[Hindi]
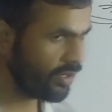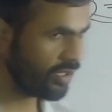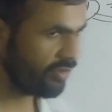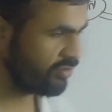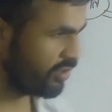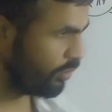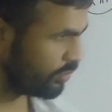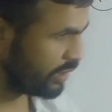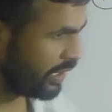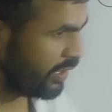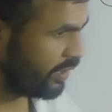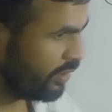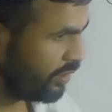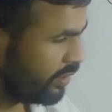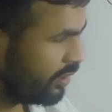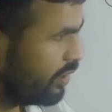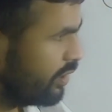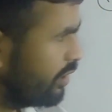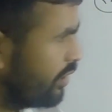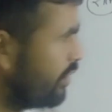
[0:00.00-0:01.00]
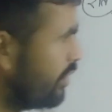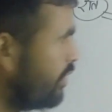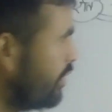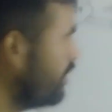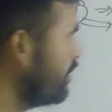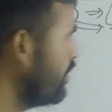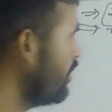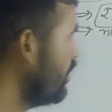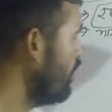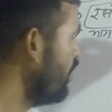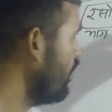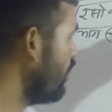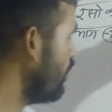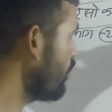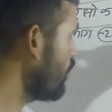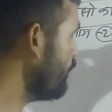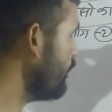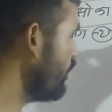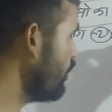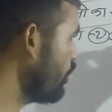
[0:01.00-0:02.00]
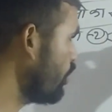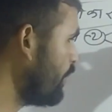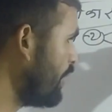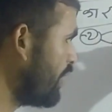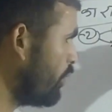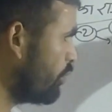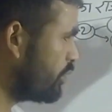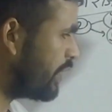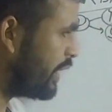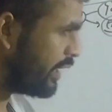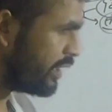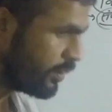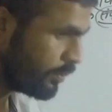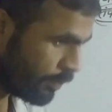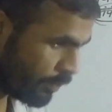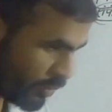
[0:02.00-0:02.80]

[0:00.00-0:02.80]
किससे होता है और वियोग माने होता है जब